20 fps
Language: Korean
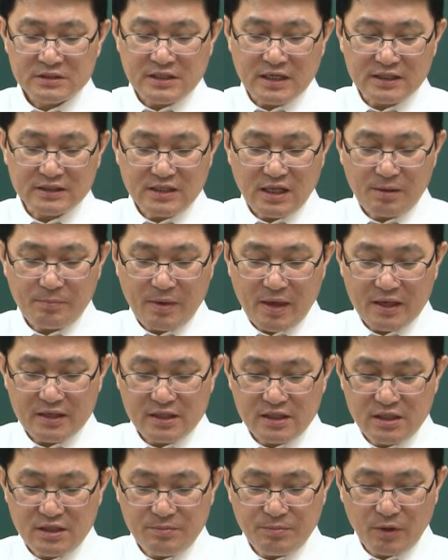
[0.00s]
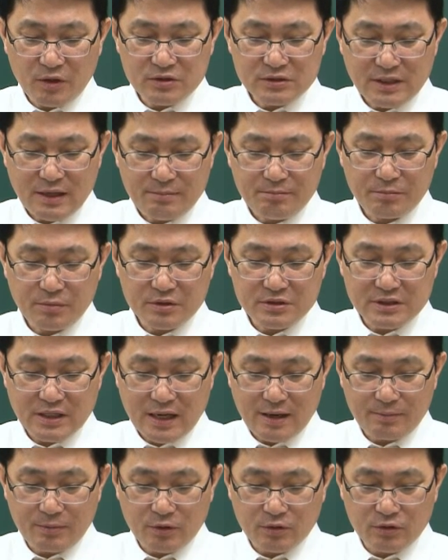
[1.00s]
자, 그 다음에 2번, 3번,
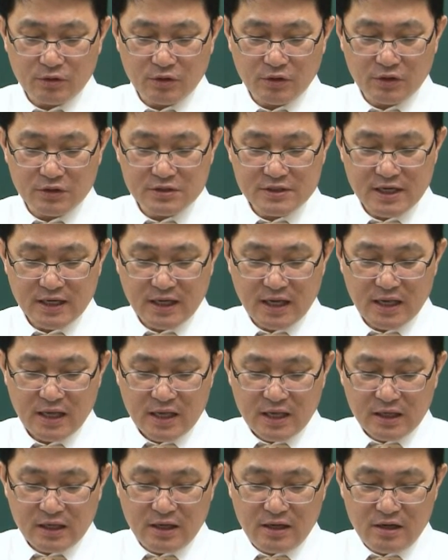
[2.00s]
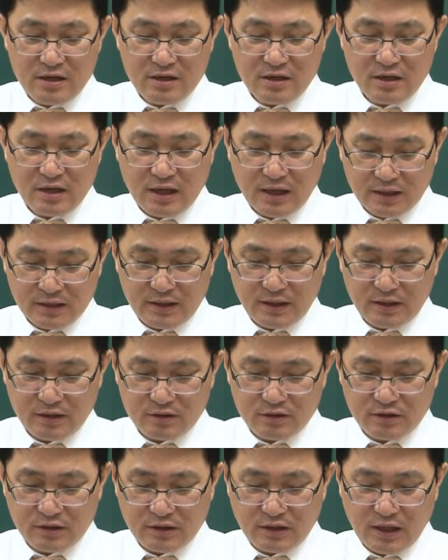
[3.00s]
4번은 제가 읽을라
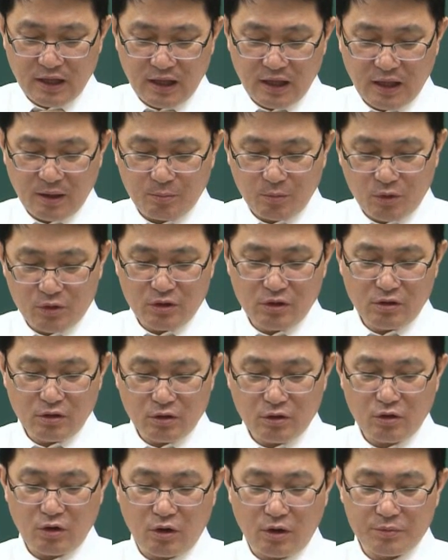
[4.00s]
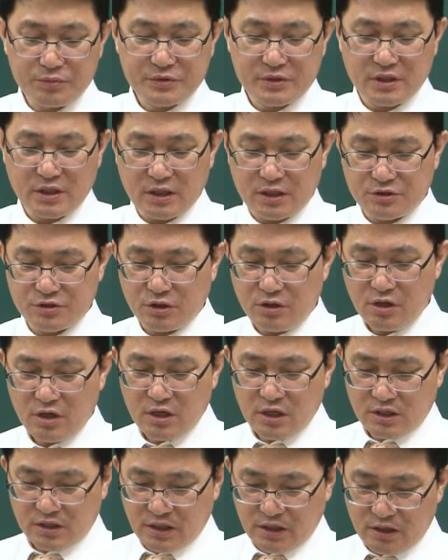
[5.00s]
그랬는데 뭐 읽을 거 없이, 그죠?
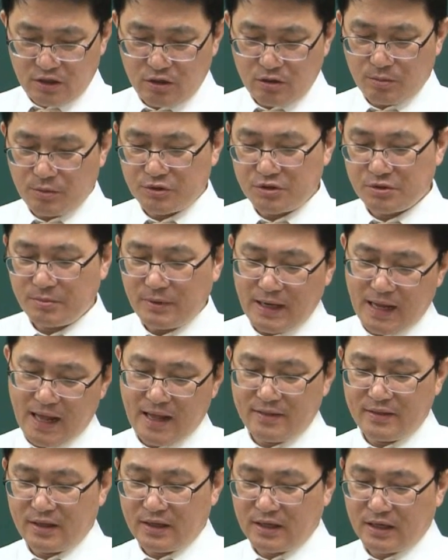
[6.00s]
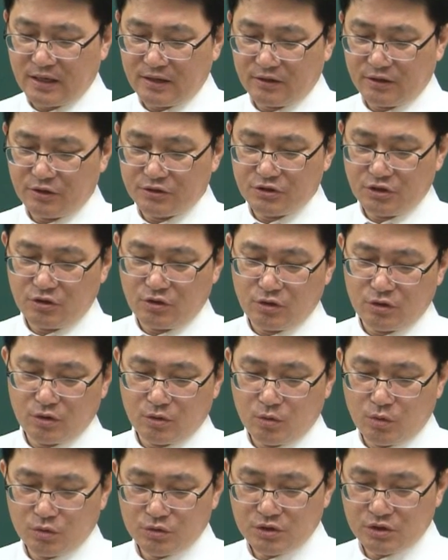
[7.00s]
그냥 읽어보시면 안다라는 거죠.
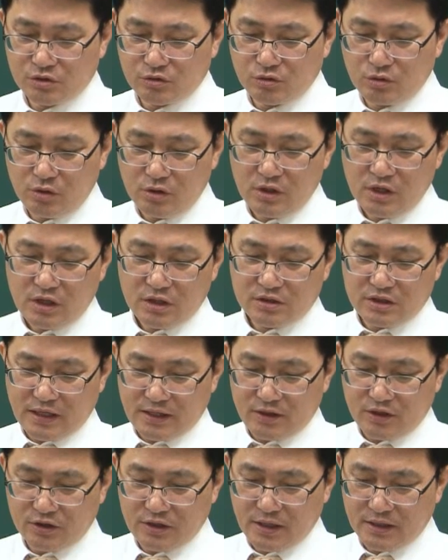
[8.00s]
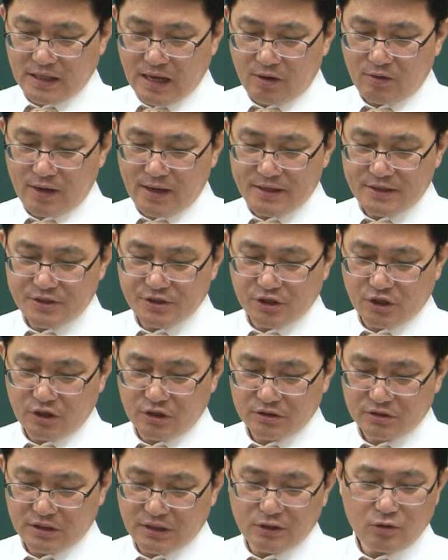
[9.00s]
거기 공식도 자, 이렇게 나와
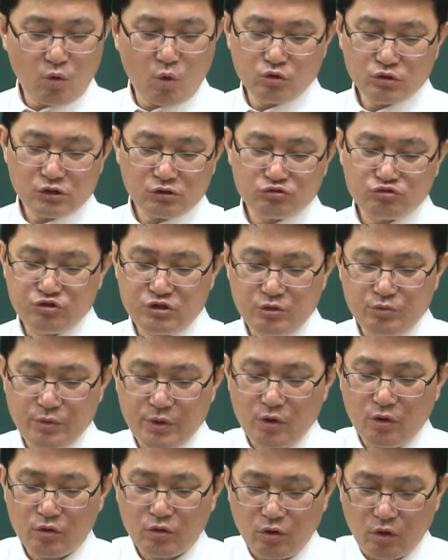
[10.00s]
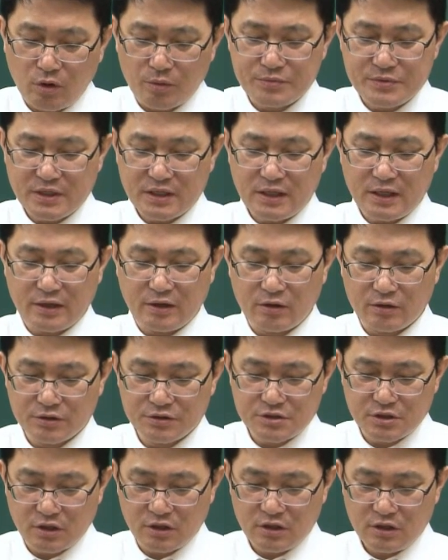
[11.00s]
있죠. 이 공식 굳이 외울 거 없잖아요.
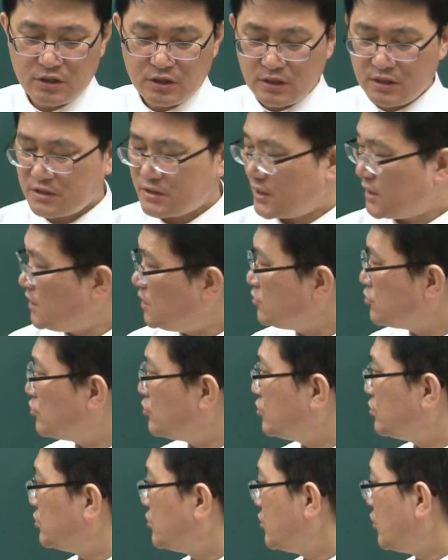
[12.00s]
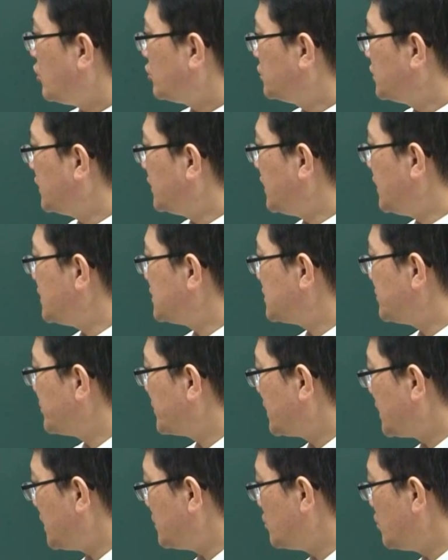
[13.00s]
그죠? 자, 그래도 어떻게 돼
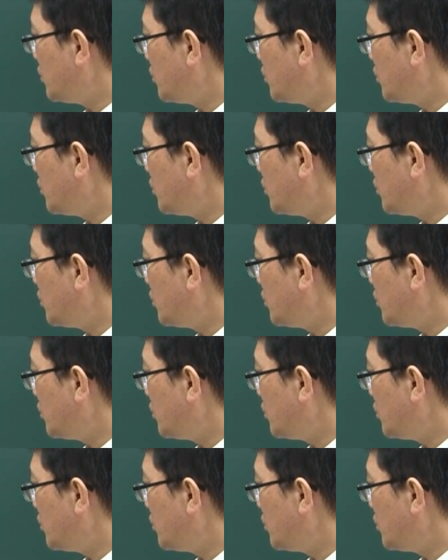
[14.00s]
있습니까?